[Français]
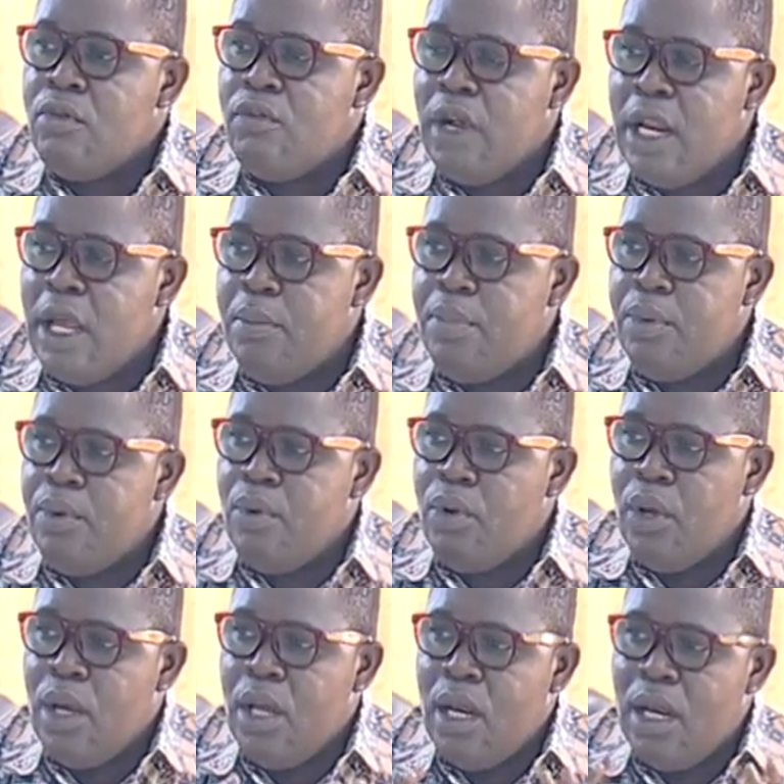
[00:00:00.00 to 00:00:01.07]
Voilà un peu
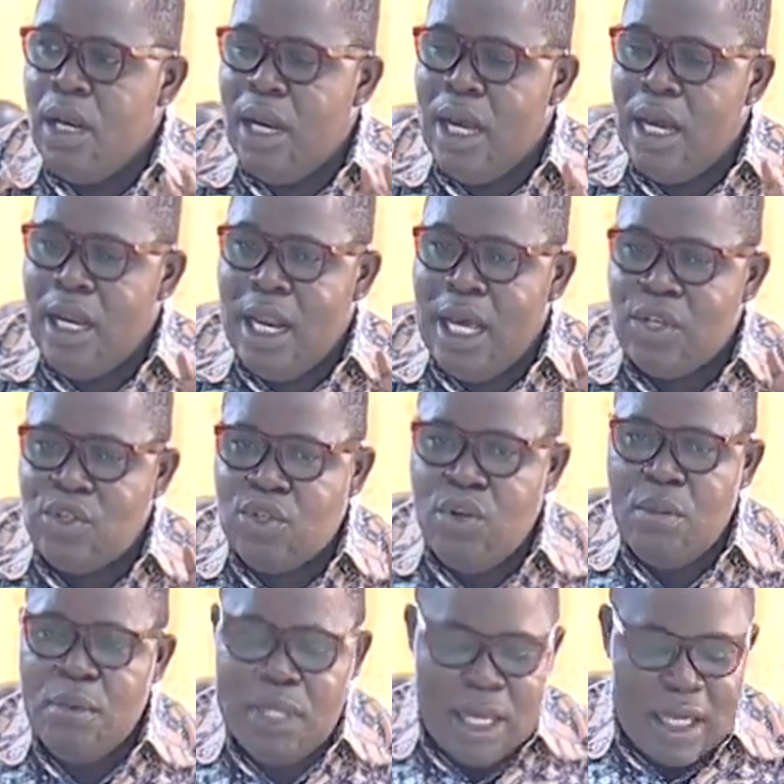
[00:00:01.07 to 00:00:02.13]
la, la
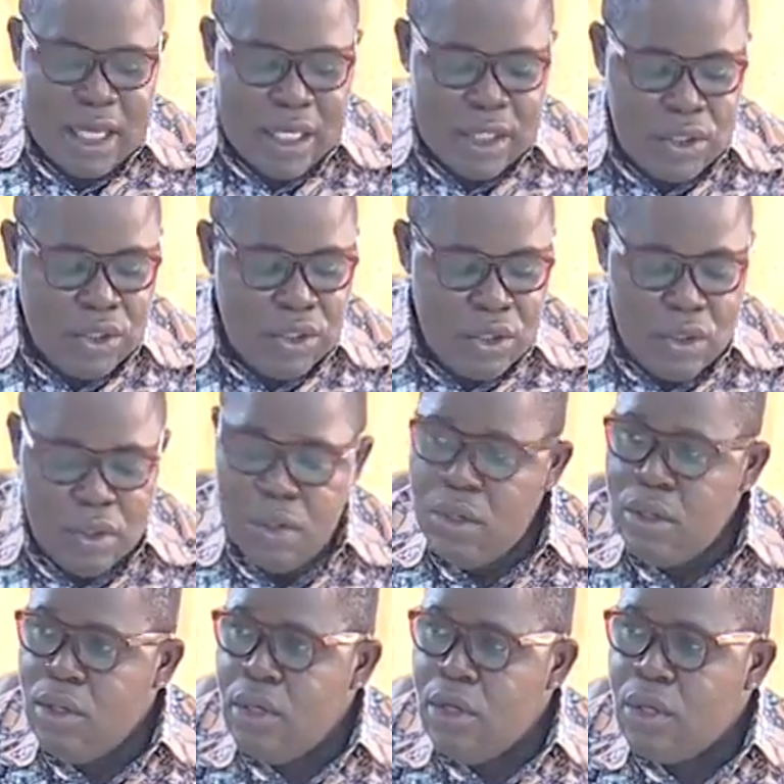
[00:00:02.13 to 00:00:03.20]
somme des questions
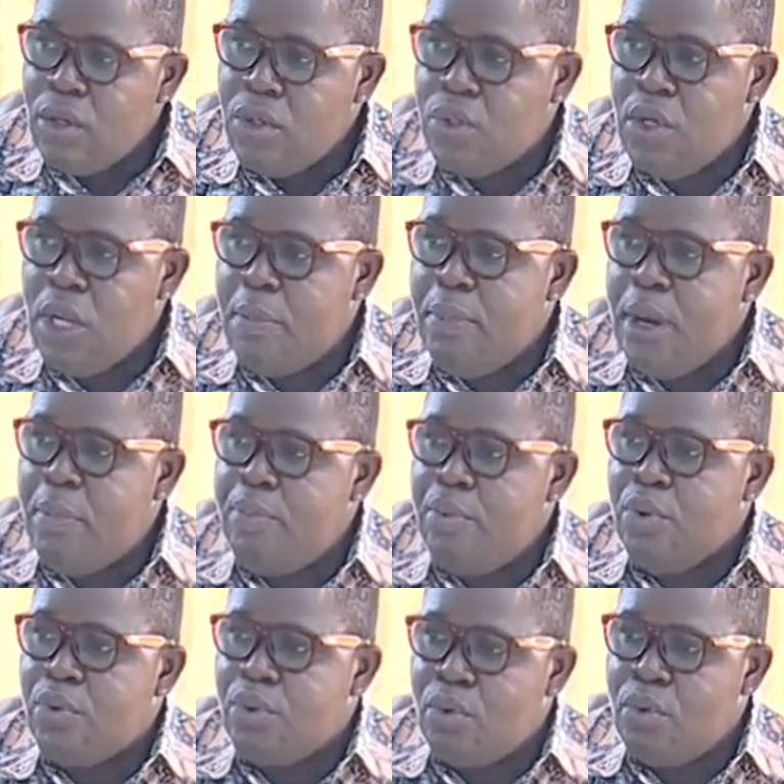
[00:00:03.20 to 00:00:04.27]
mhm. que je n'ai pas
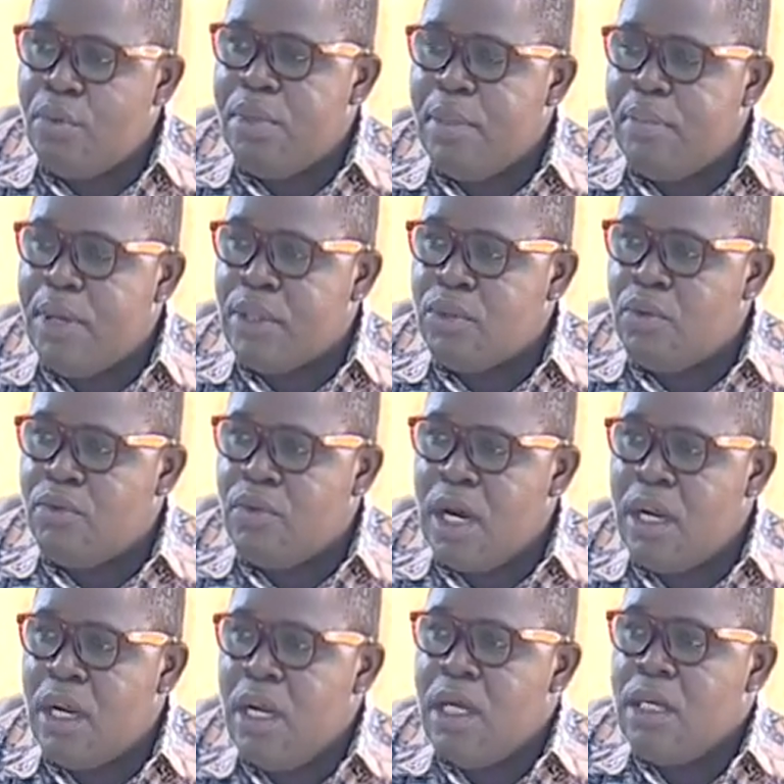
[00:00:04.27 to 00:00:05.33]
pu trop bien
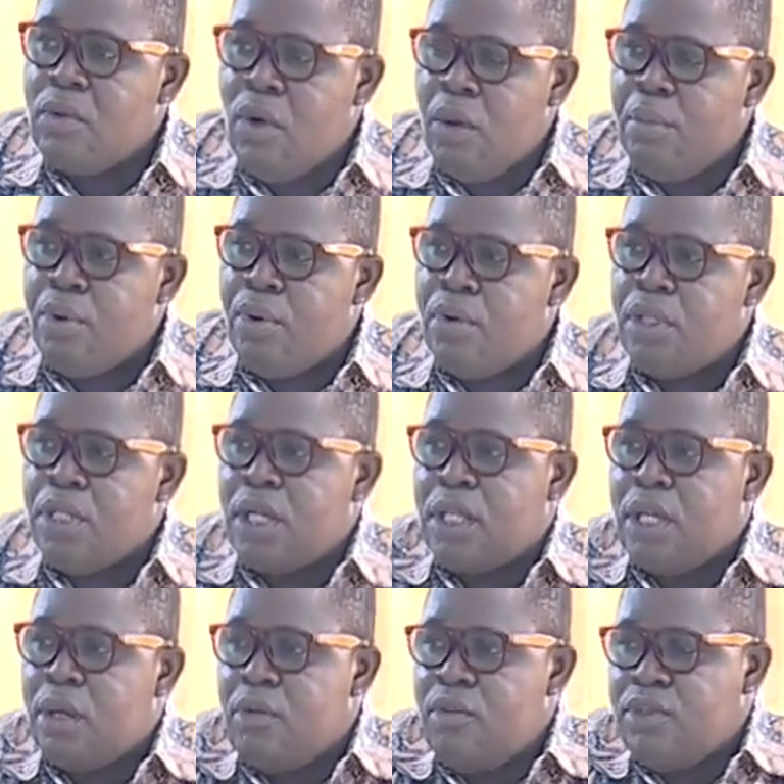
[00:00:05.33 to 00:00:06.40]
percevoir, comprendre.
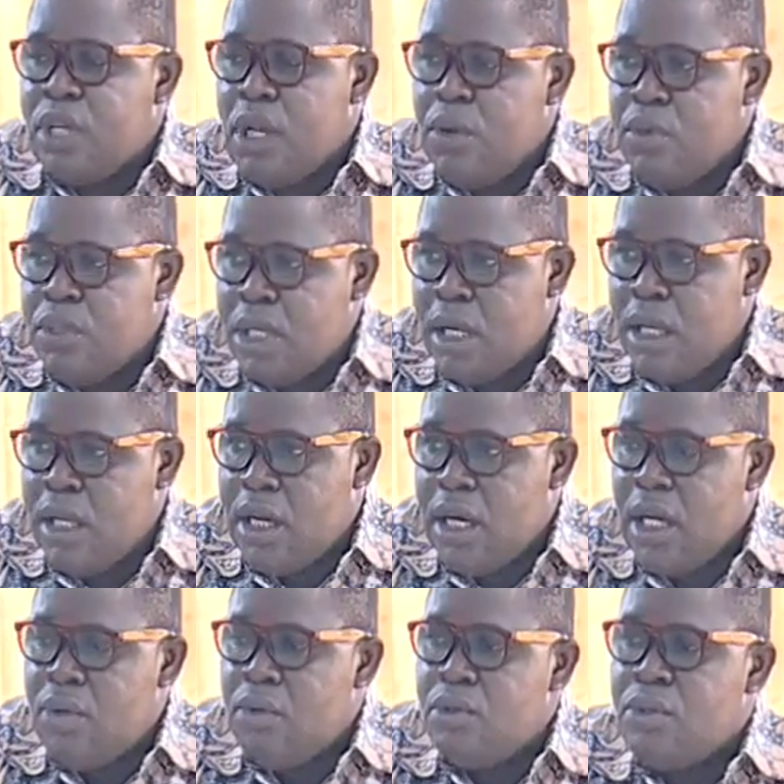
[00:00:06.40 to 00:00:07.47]
Certainement, vous allez nous éclairer
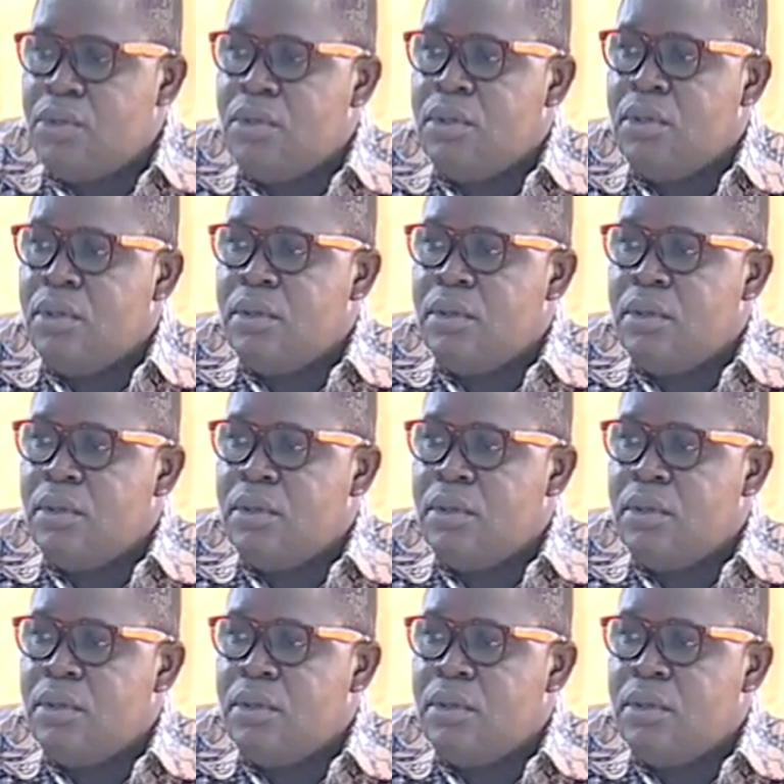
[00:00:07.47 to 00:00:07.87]
là-dessus.